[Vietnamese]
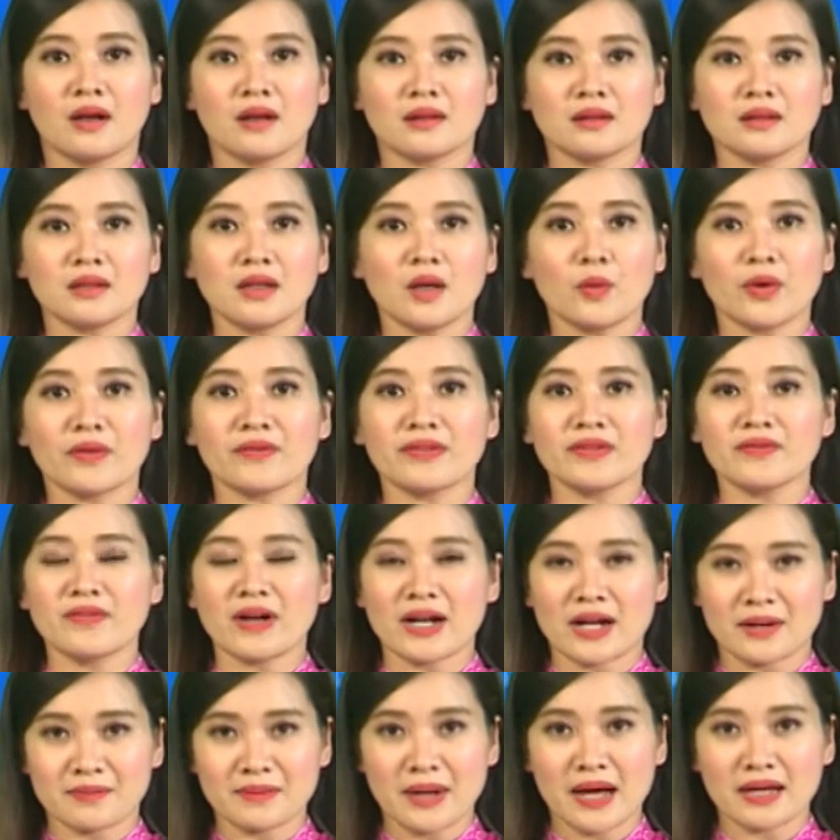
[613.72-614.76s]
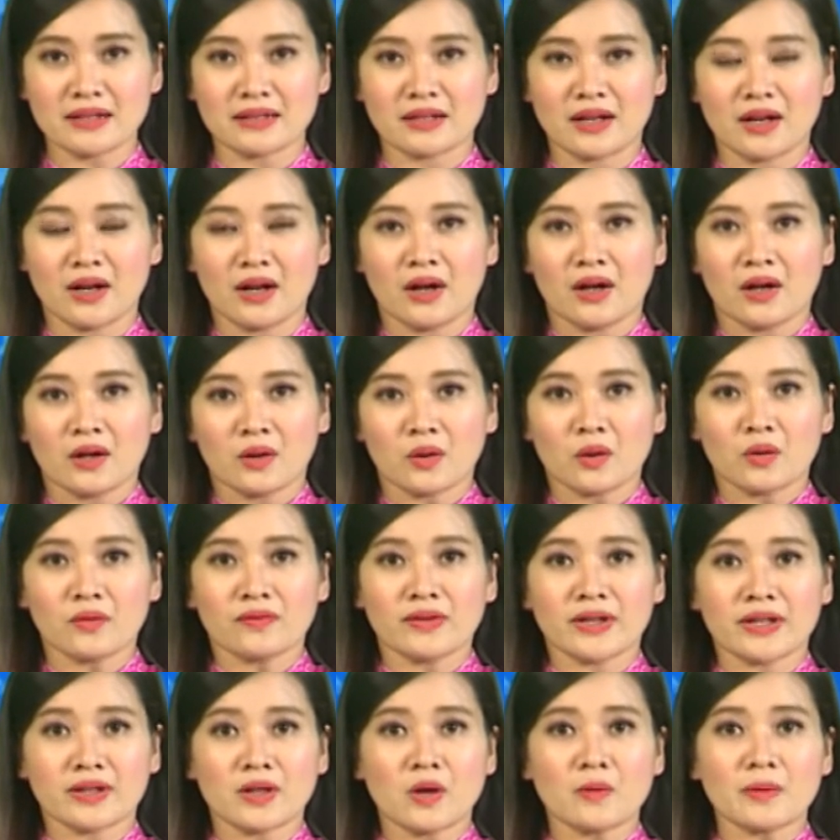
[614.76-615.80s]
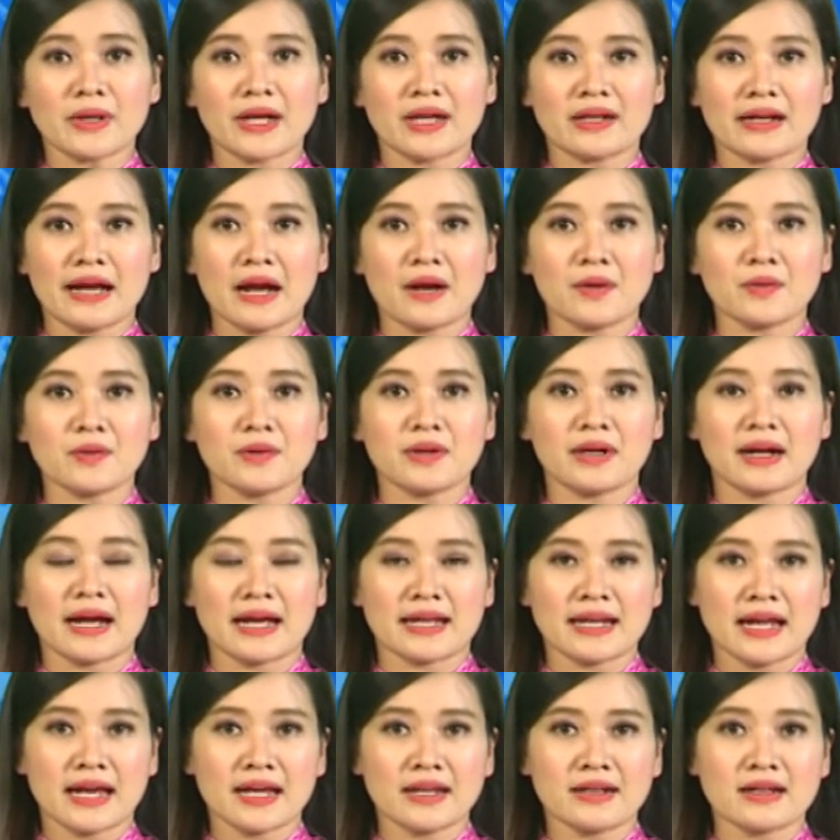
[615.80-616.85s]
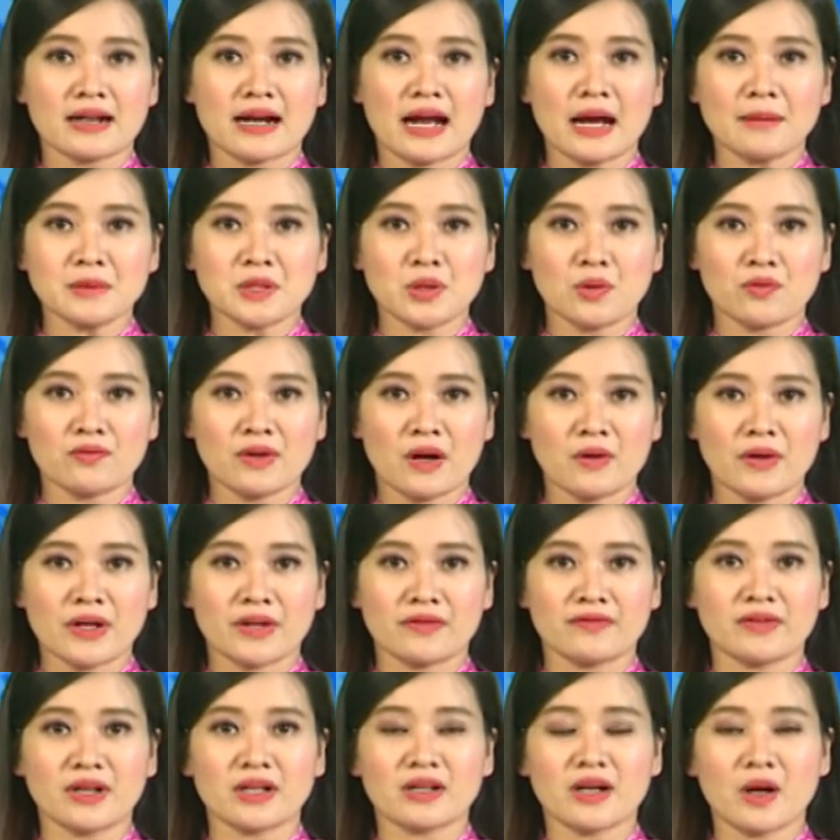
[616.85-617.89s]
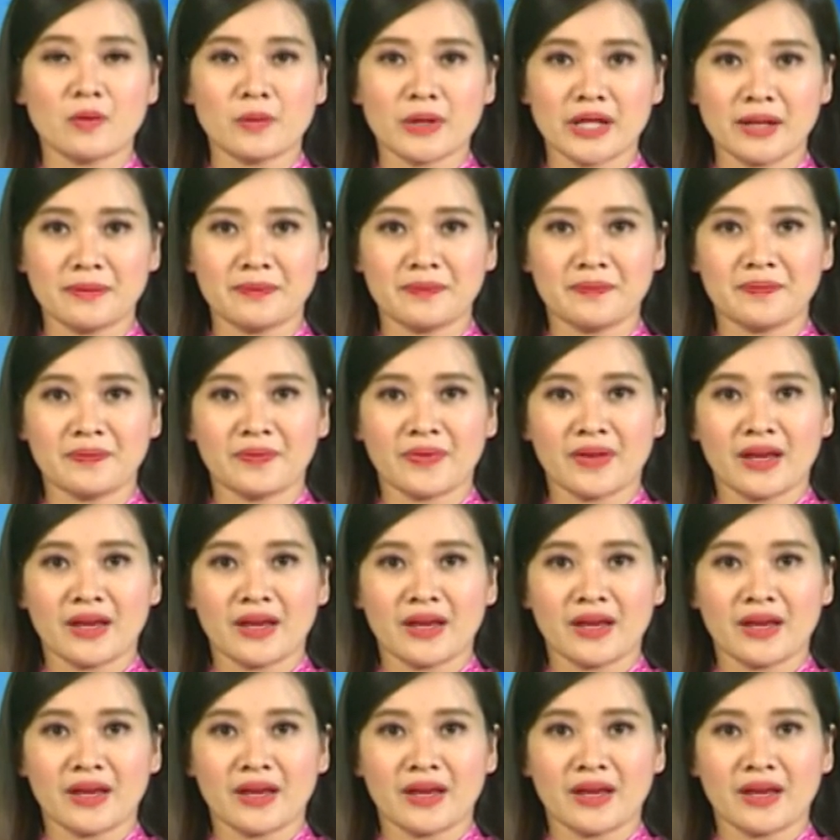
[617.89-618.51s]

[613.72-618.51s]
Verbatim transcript: Thưa quý vị và các bạn, cùng với công nghệ cao ngày nay được áp dụng vào lĩnh vực nông nghiệp,